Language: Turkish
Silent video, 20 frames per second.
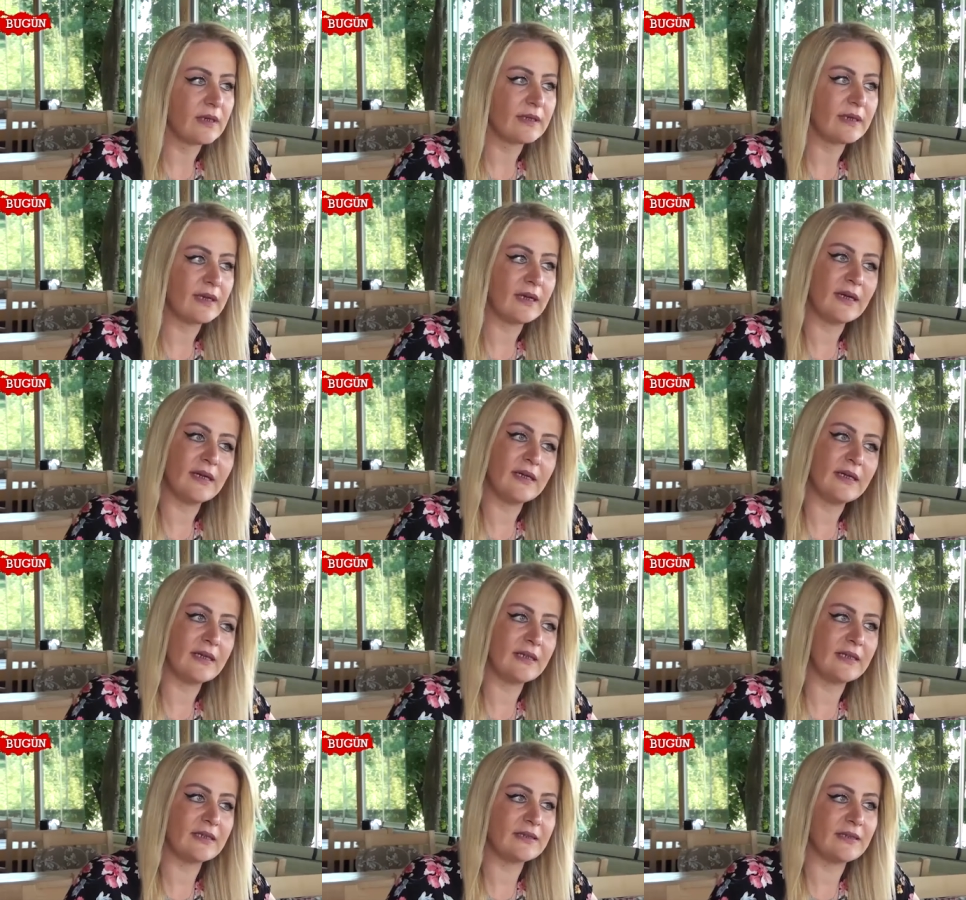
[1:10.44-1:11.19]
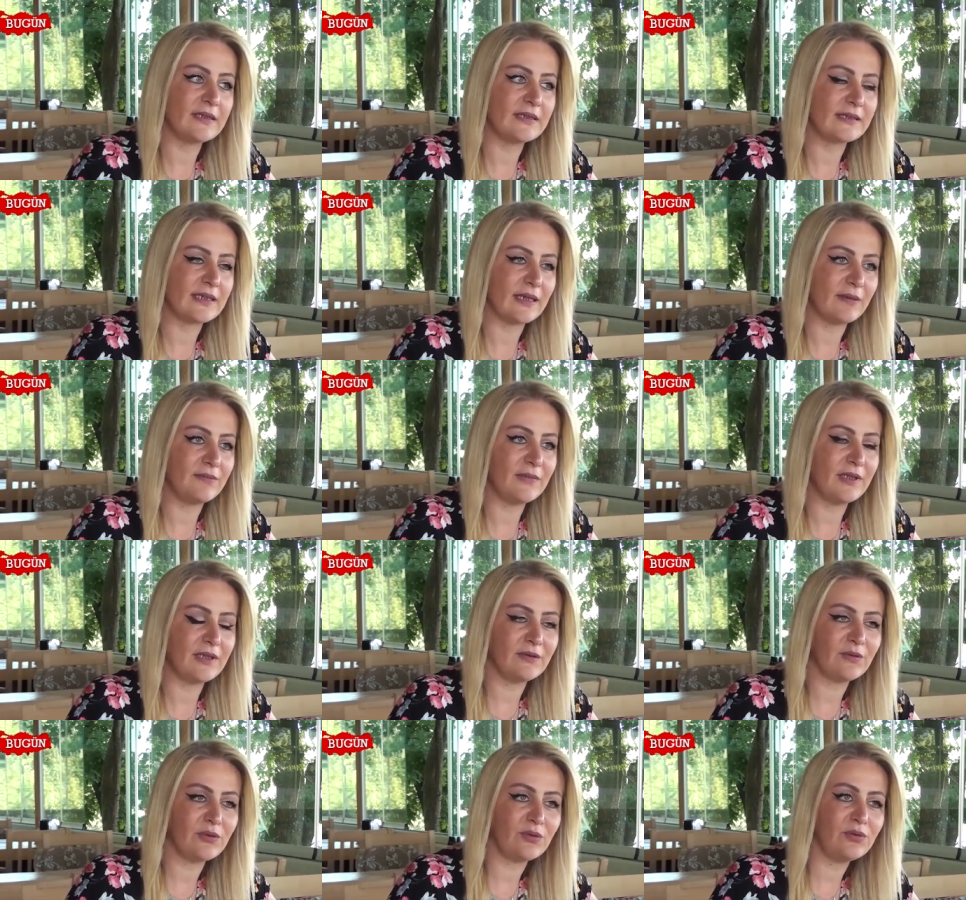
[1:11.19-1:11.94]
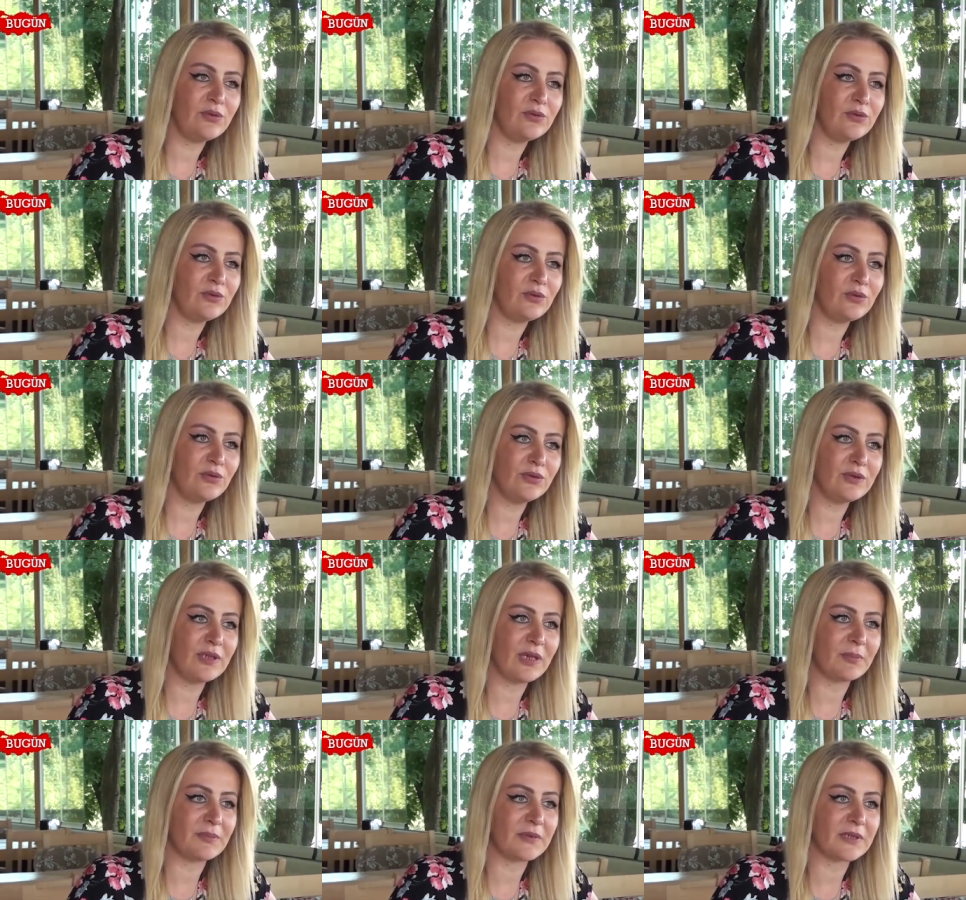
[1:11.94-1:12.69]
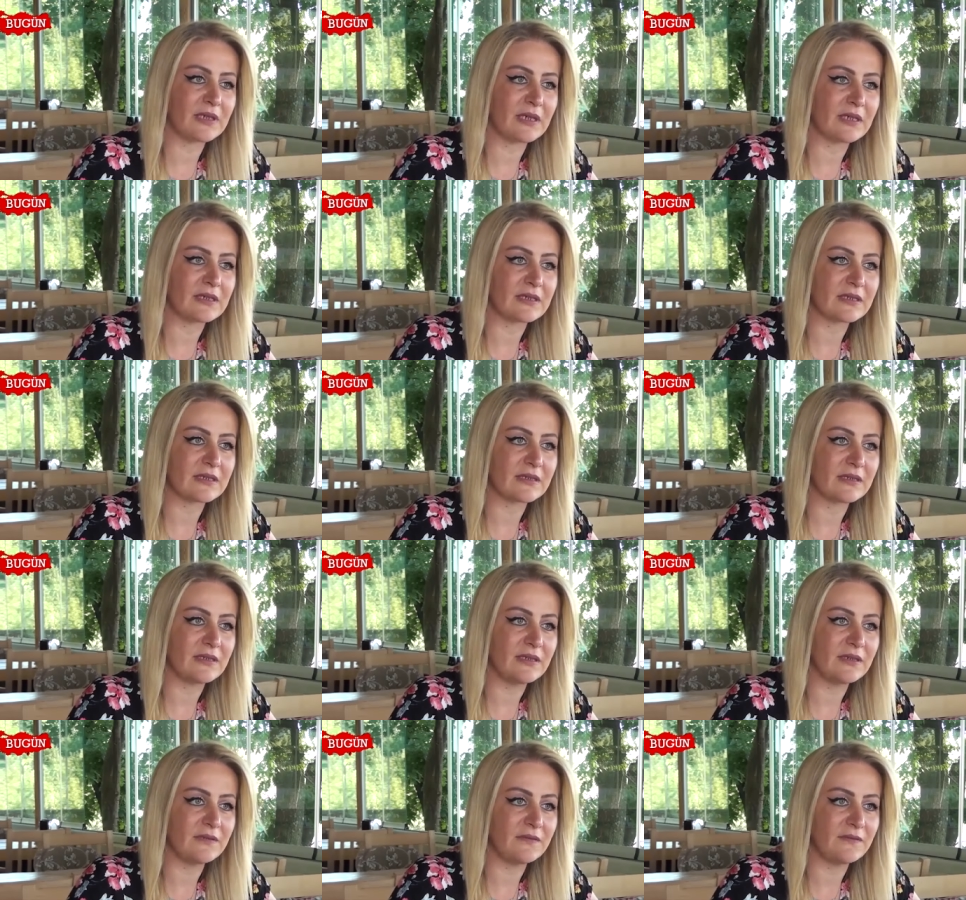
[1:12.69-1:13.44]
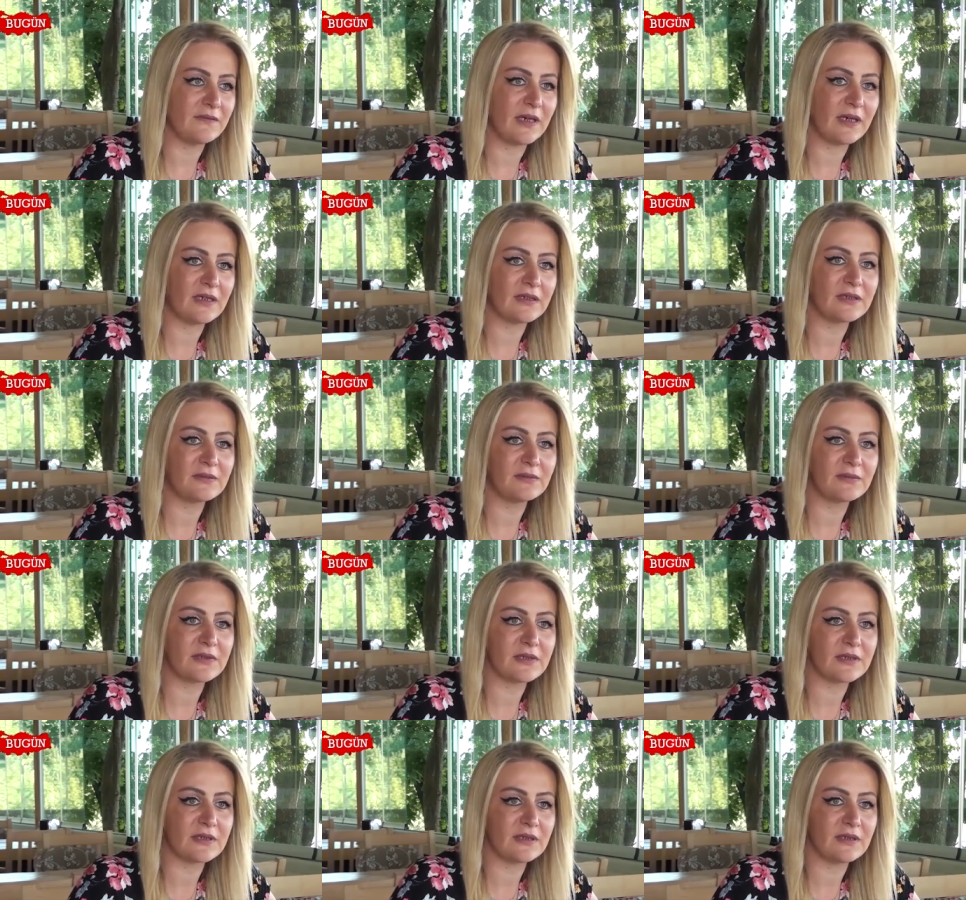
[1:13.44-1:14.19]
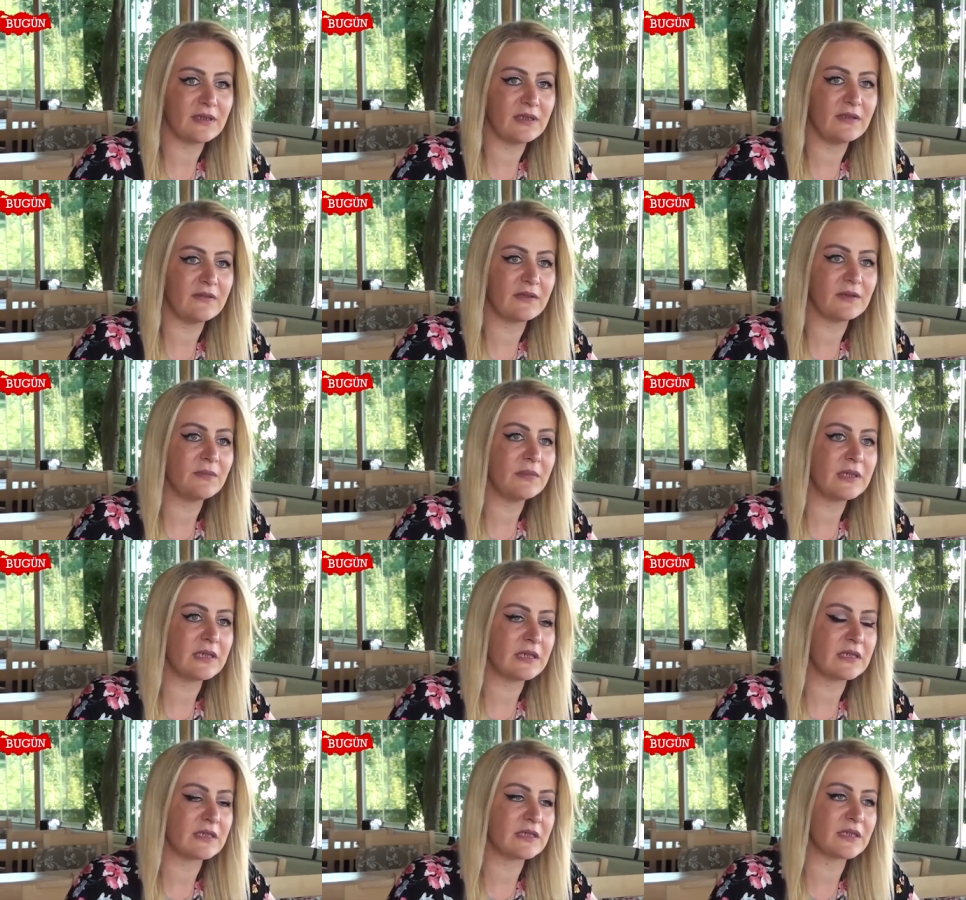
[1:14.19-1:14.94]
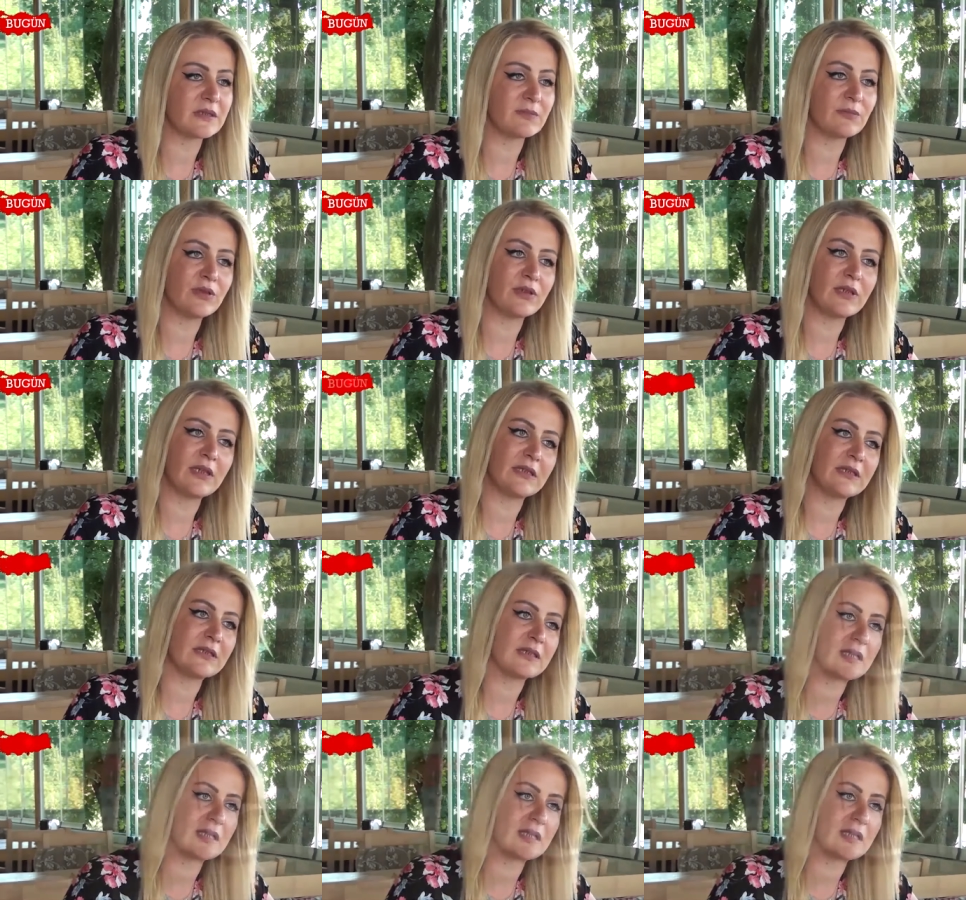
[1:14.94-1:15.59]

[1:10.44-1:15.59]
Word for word: Ya hayal ettiysem ne o, onu yaptık aslında. Farkımız evet. evet birazcık böyle hani